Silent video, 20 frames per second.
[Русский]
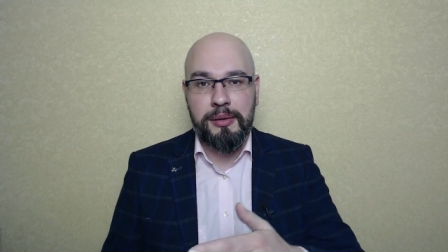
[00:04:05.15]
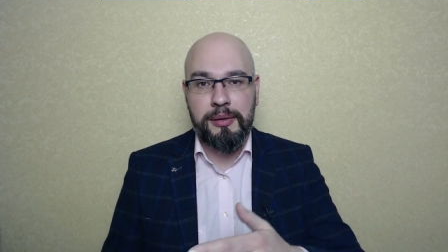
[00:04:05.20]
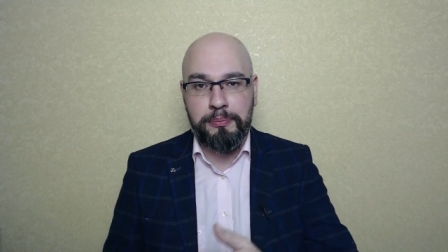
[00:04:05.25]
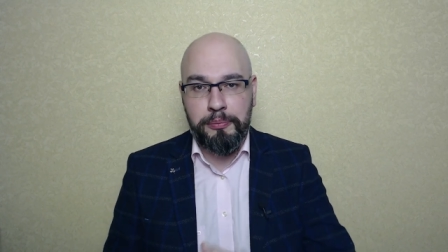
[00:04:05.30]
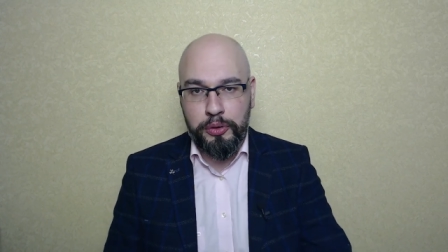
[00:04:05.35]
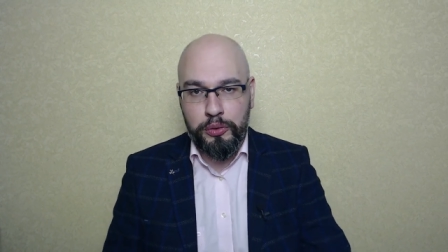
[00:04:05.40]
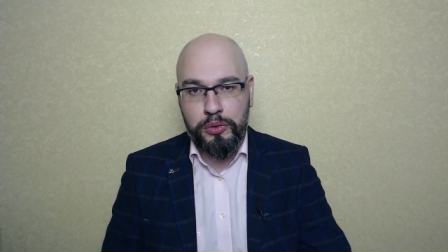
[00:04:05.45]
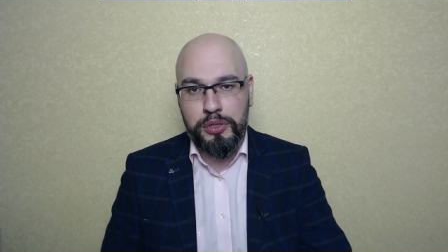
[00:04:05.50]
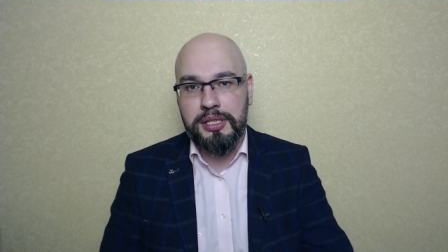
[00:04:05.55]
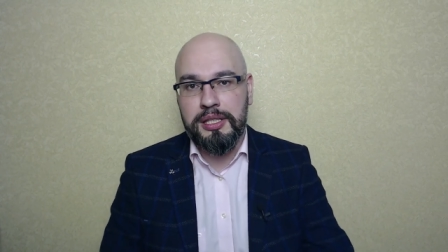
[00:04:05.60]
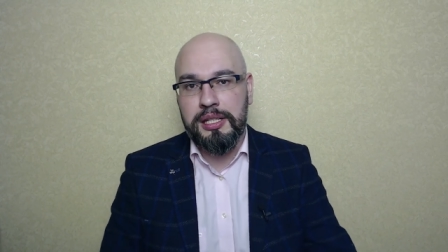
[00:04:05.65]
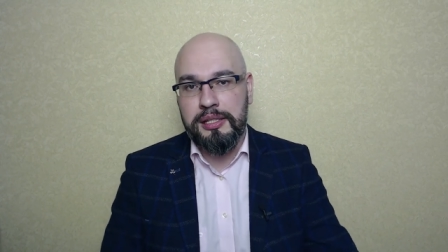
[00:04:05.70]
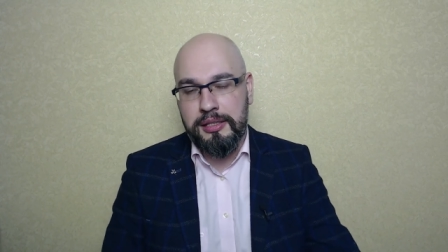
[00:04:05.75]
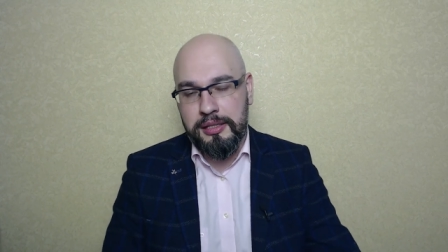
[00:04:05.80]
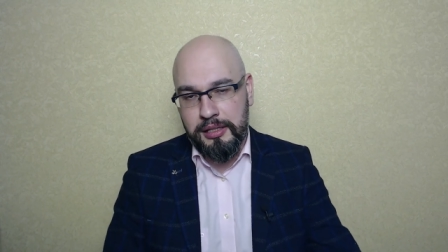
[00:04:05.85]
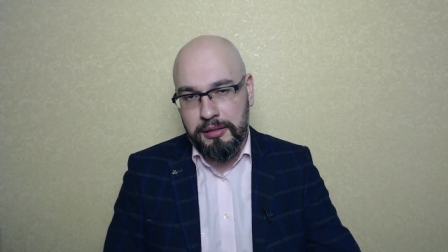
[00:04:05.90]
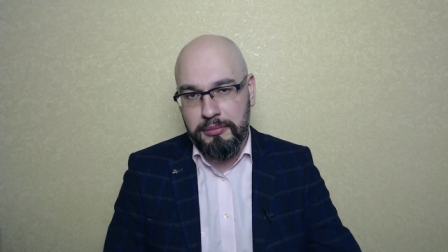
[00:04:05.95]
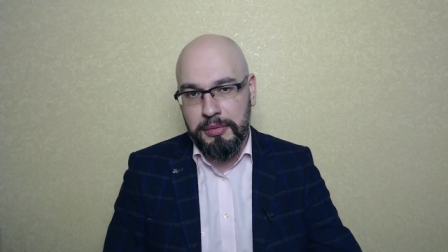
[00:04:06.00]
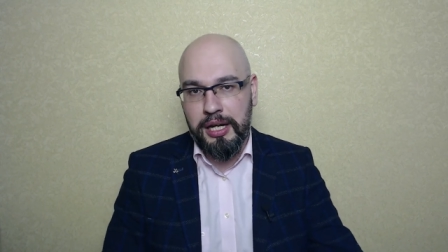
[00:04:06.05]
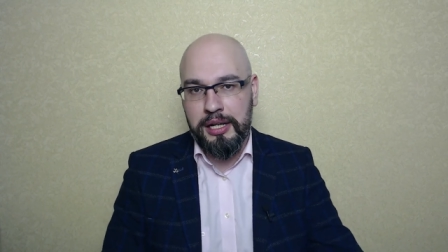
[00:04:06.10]
просто
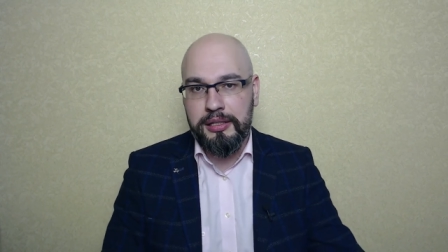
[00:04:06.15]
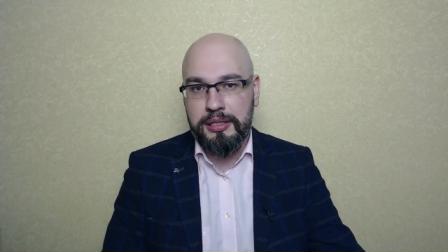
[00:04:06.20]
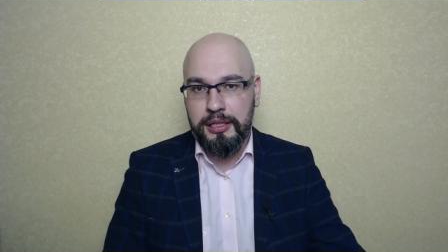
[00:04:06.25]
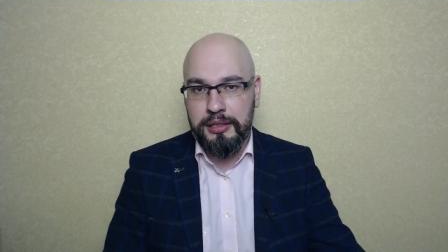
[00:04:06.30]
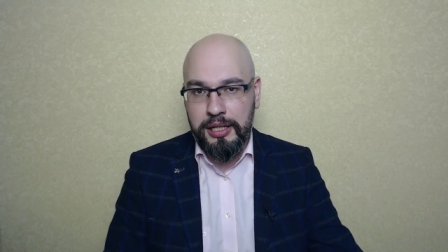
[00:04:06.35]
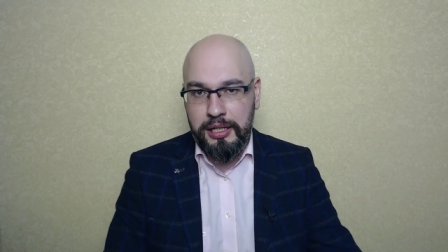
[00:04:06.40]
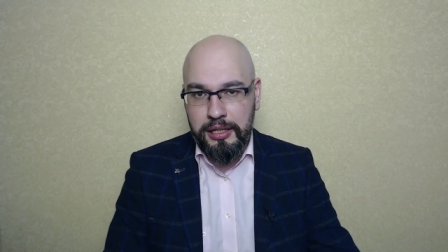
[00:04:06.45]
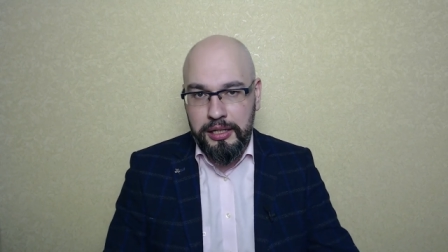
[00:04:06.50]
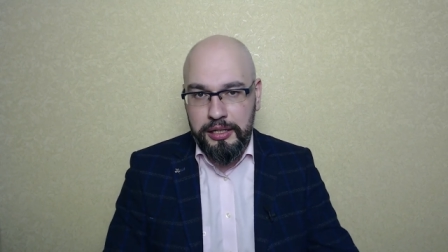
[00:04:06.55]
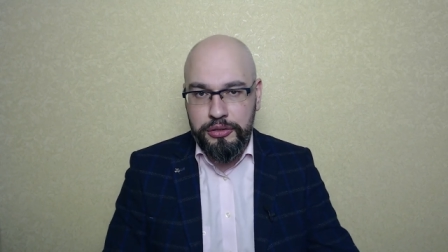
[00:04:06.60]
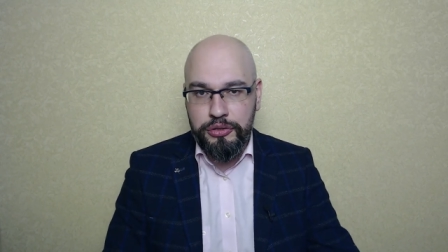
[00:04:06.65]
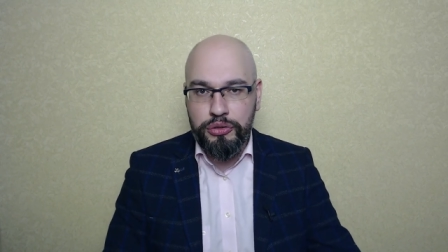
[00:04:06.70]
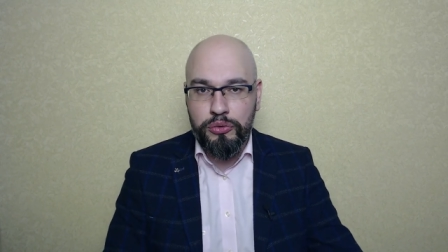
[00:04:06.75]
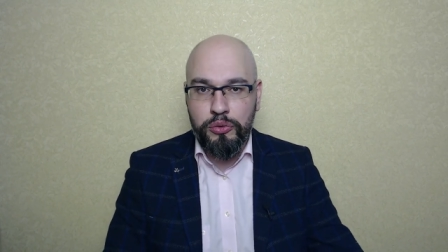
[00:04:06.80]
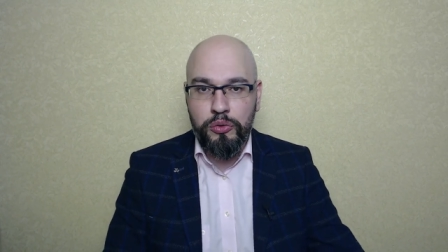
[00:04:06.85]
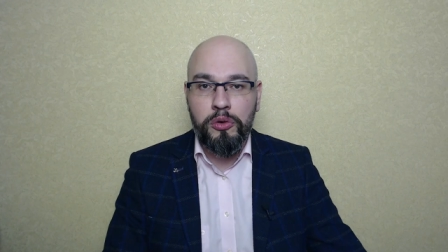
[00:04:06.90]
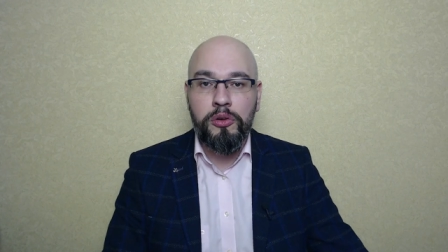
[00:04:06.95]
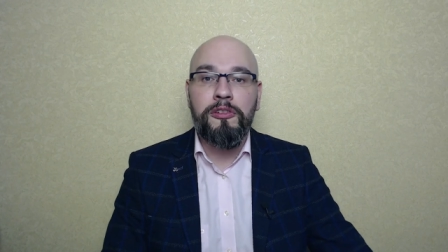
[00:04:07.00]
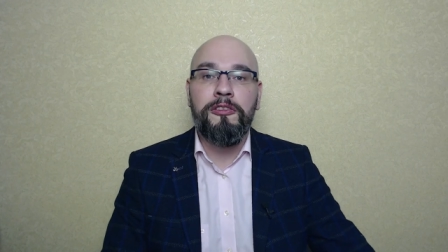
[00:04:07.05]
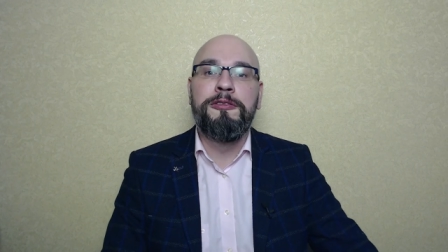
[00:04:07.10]
снимайте
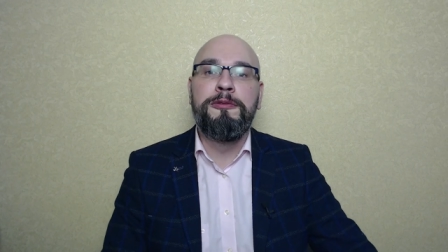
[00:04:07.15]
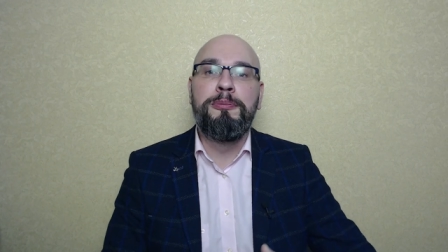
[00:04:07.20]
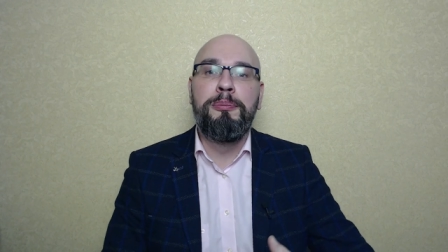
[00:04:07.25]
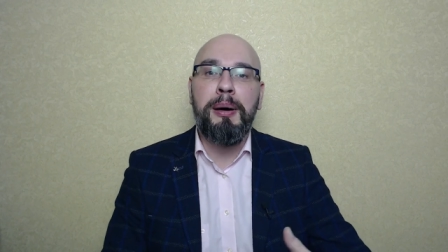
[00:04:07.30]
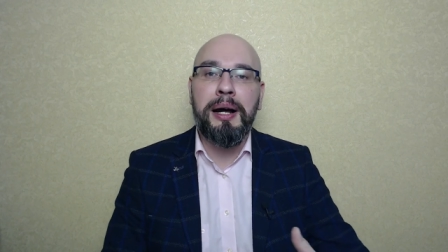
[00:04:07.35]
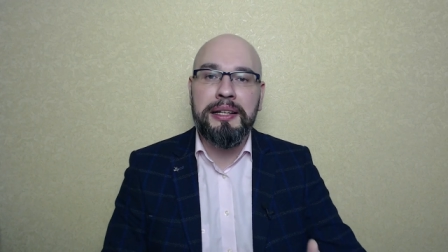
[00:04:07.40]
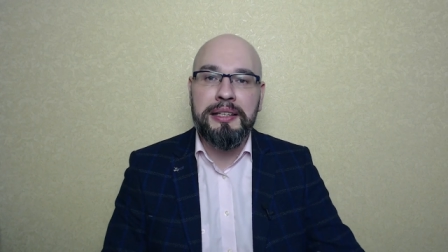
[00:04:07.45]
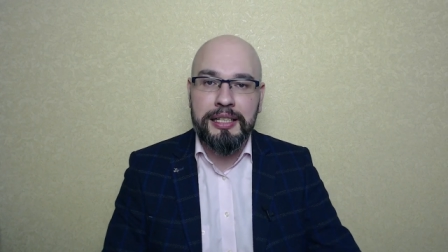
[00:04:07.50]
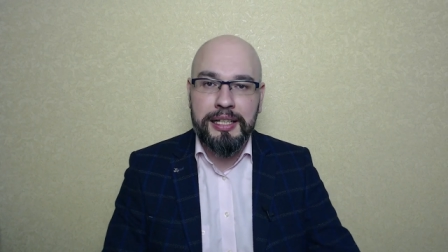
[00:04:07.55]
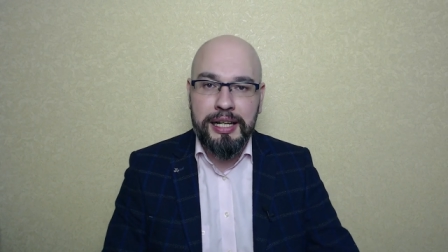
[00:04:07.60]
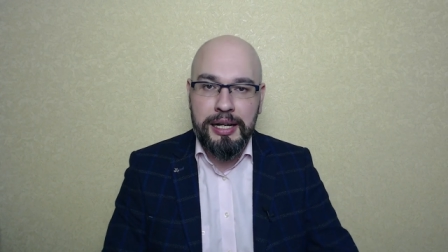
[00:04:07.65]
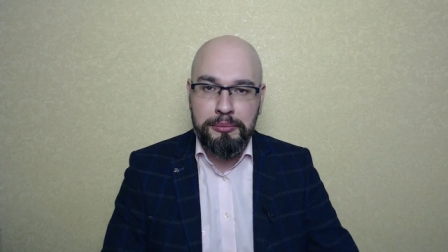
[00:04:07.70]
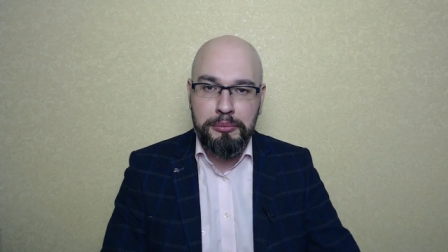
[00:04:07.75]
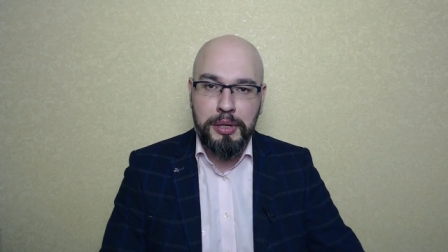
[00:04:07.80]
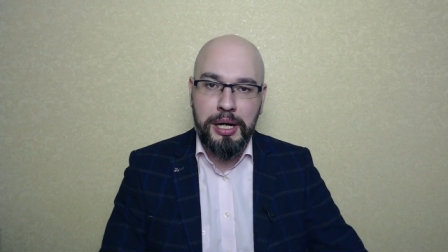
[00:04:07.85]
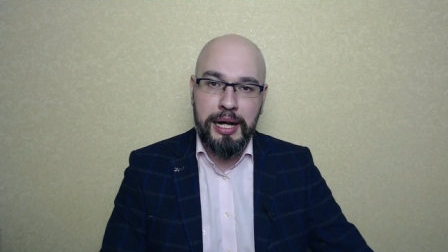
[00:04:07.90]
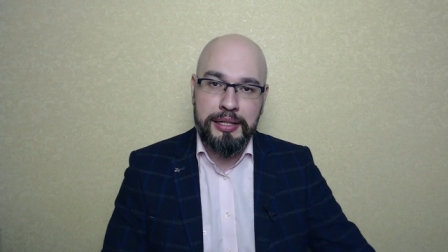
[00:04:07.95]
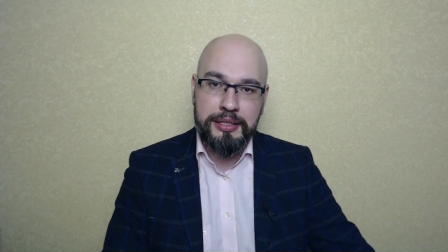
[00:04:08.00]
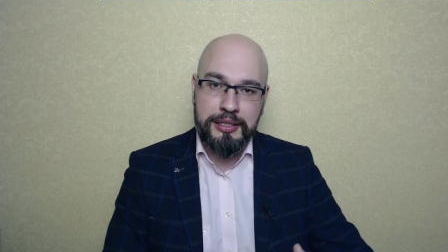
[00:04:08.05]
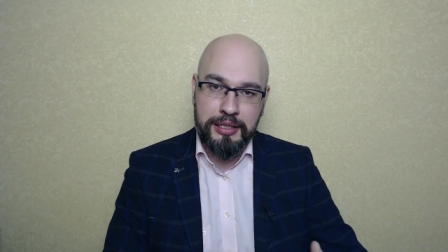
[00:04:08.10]
наличку в
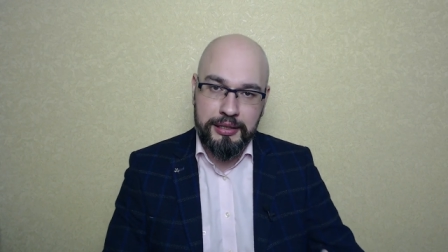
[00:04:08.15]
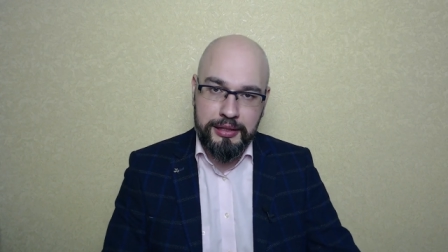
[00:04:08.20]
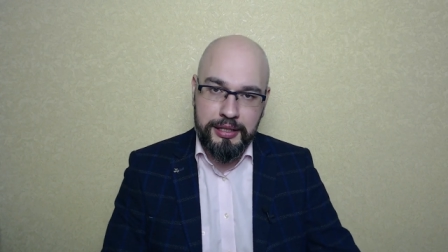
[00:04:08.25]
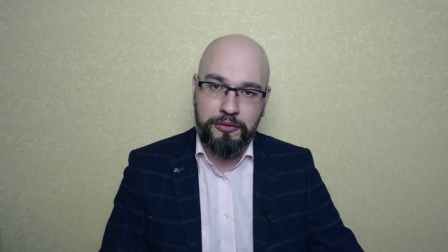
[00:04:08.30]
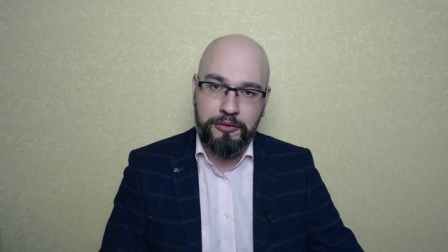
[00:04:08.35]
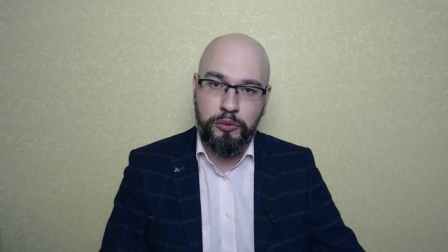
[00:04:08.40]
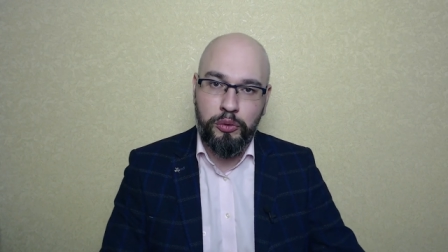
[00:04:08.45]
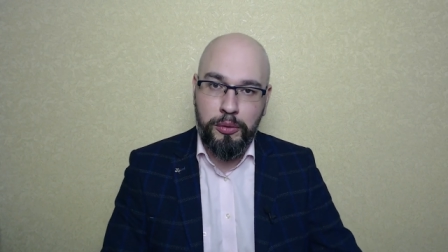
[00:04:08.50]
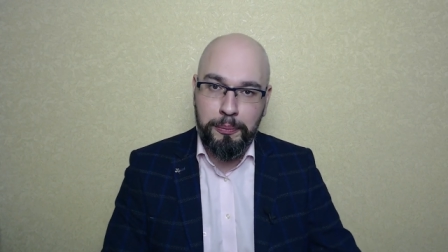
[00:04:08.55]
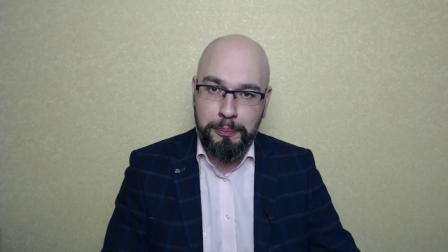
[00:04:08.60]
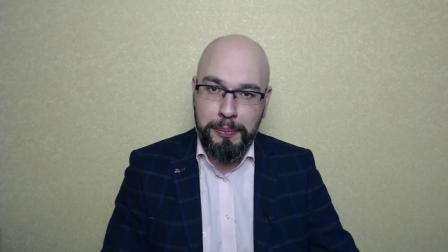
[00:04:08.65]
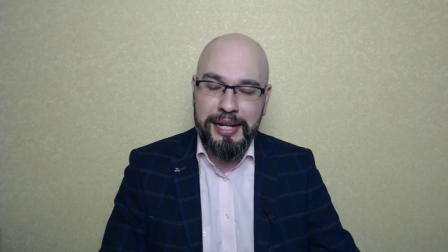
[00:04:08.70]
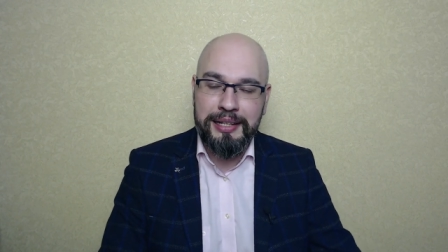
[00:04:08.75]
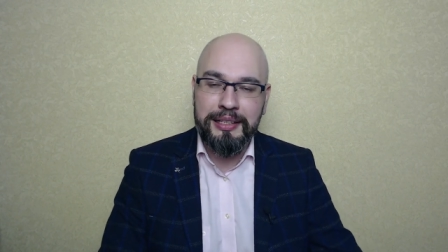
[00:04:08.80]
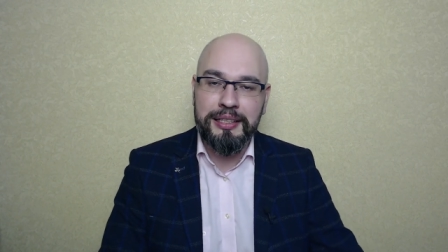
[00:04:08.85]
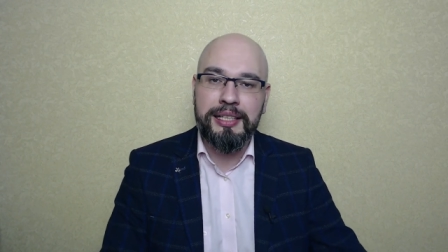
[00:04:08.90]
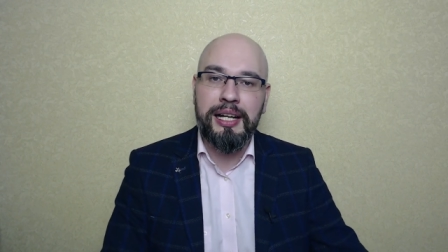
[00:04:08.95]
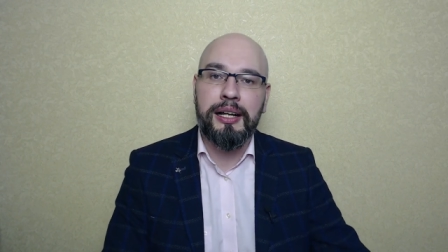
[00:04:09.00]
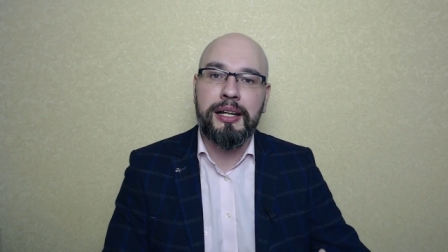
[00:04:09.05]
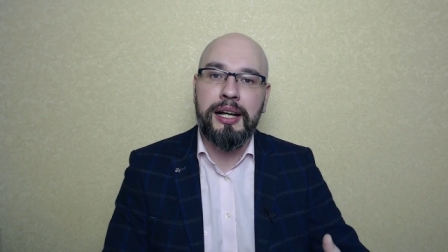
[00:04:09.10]
банкомате того банка,